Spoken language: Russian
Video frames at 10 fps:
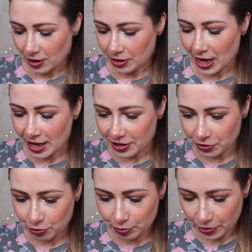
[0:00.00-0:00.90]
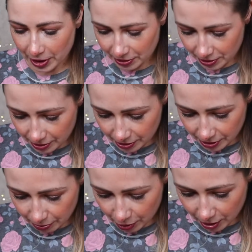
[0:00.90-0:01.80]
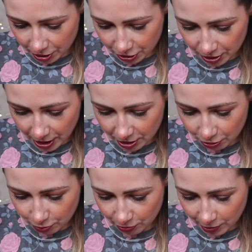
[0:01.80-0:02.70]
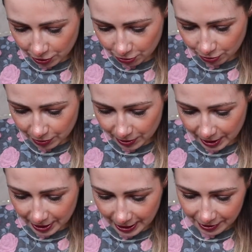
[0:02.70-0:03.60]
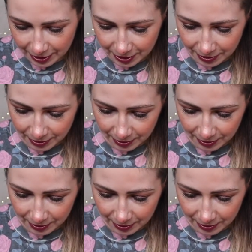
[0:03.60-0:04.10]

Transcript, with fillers: А надо ее убирать-то или нет? Мне кажется, надо эту бумажку убирать, да ведь?